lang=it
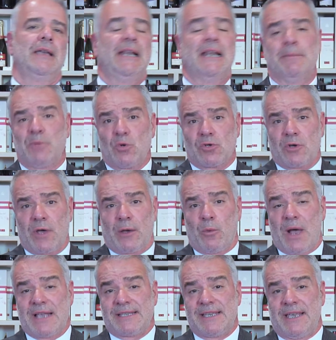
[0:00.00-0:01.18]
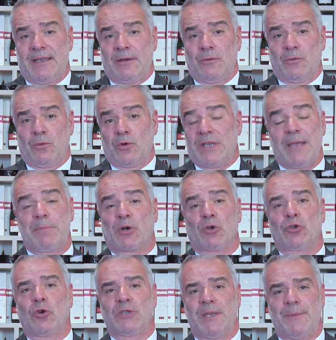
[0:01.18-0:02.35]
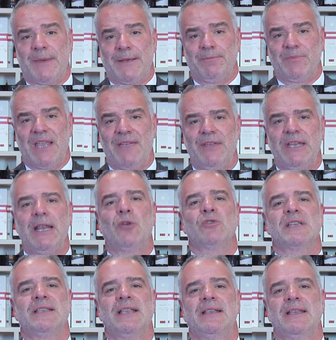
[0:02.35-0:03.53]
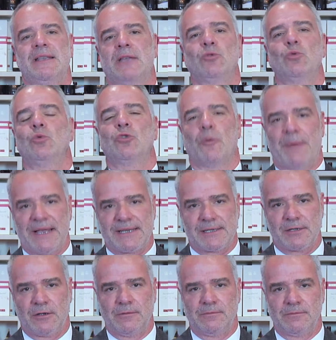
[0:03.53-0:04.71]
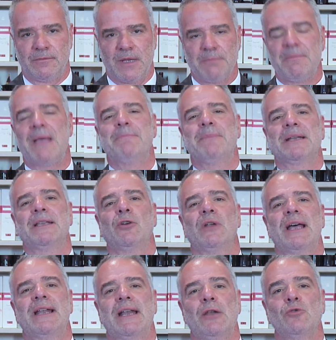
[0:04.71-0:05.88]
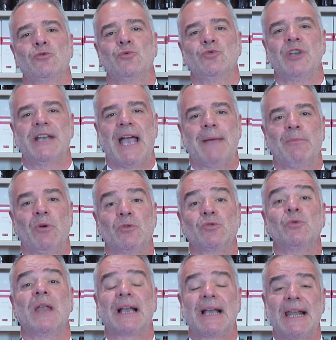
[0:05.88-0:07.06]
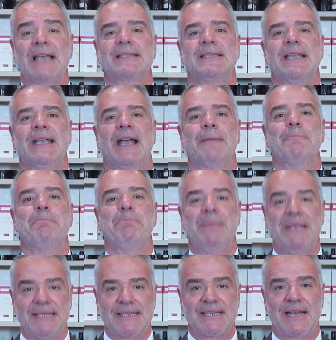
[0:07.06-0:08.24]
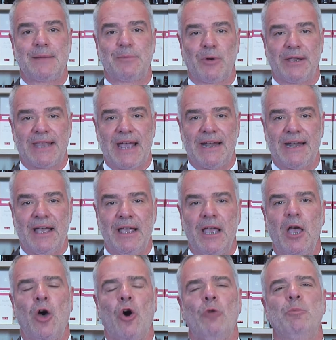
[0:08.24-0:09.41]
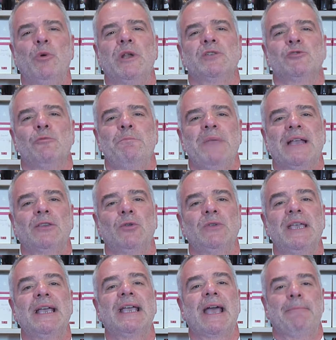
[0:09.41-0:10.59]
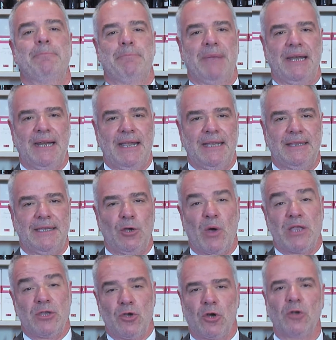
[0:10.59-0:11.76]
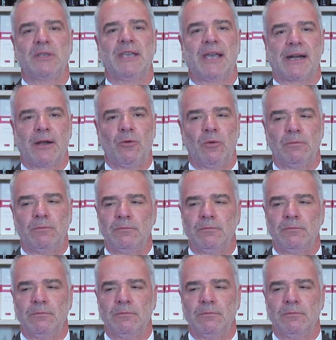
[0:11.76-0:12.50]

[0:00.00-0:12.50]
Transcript: Il Lambrusco è quasi uno dei prototipi dei vini cosiddetti da tutto pasto, ma in particolare lo suggeriamo sulla classica pizza napoletana oppure su un piatto di cappelletti o agnolotti a ragù